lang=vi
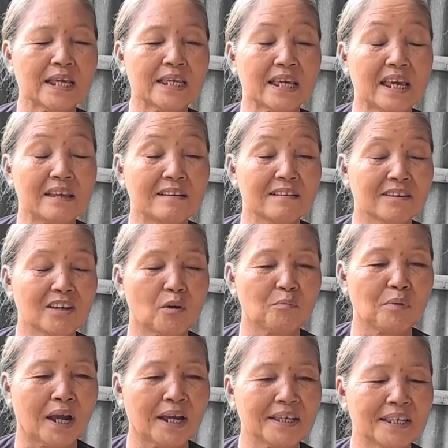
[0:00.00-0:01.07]
thấy vậy đó chứ
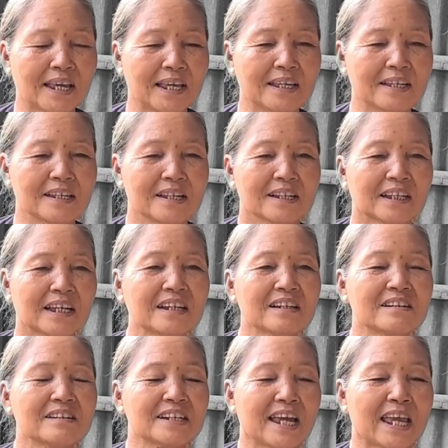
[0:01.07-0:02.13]
không phải như vậy. Cái
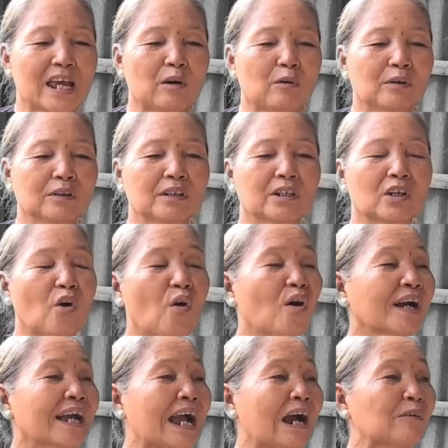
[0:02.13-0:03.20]
người nghèo thì
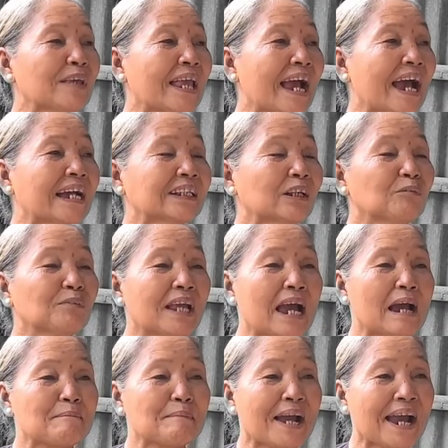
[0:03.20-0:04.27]
còn gạo dạ trong
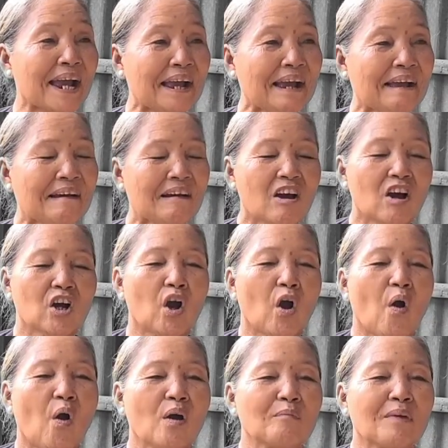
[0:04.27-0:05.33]
nhà mà ăn,
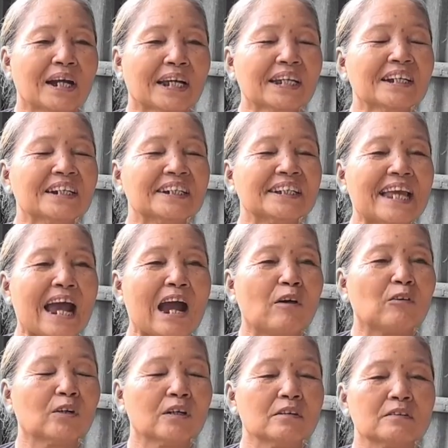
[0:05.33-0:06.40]
còn mà cái người
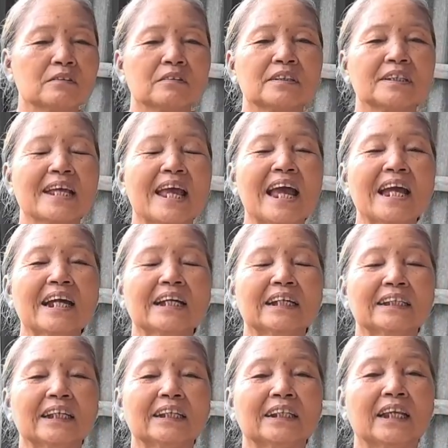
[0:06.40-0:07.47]
giàu đó sáng
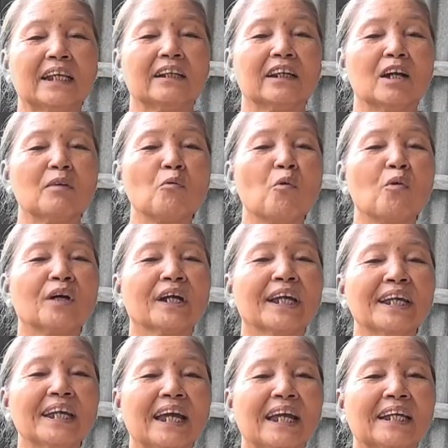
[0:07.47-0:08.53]
cái sách tiền lại mua
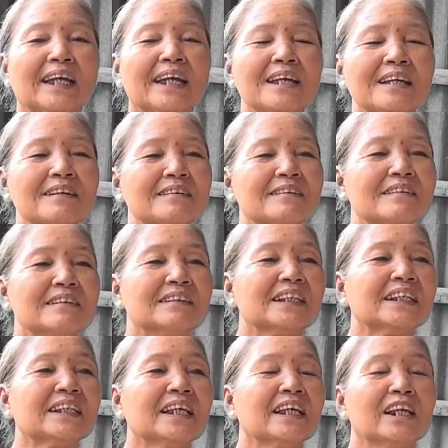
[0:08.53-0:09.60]
ký hai ký,
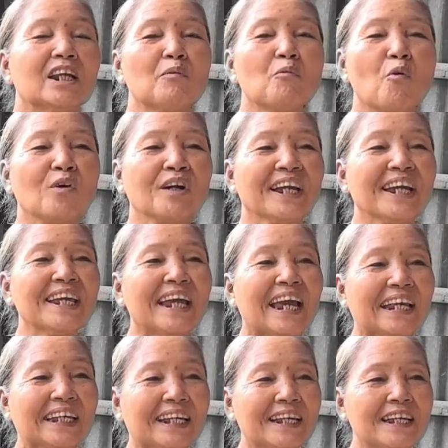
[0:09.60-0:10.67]
sách tiền lại mua ký
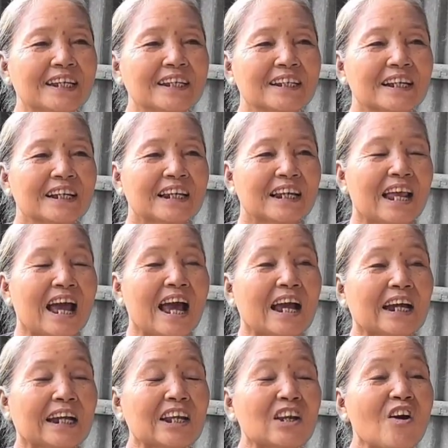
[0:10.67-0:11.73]
hai ký,
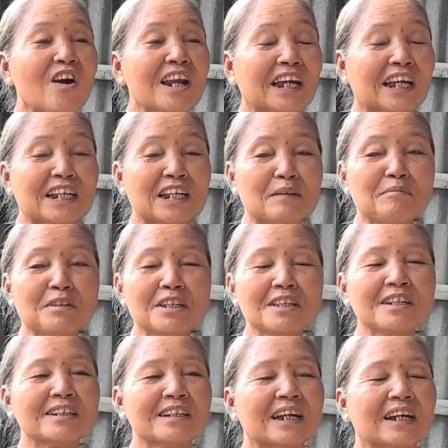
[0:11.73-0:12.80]
là cái đó là cái điểm thứ
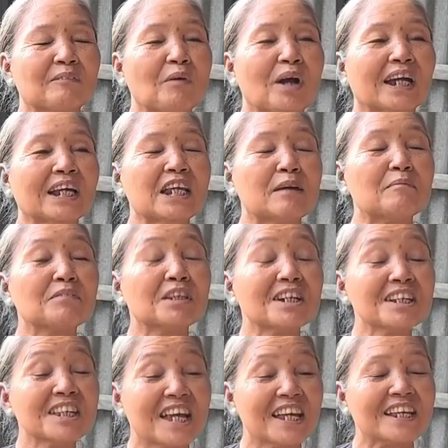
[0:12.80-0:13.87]
nhất nha. Mà cái điểm
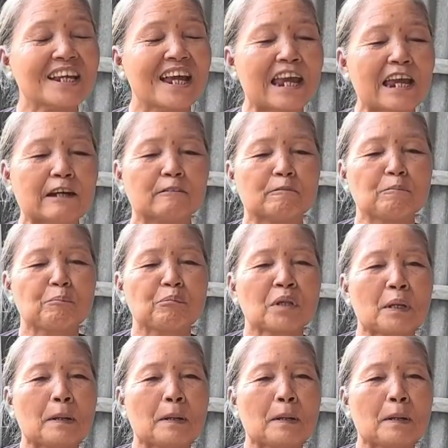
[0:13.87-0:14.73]
thứ nhì đó ha,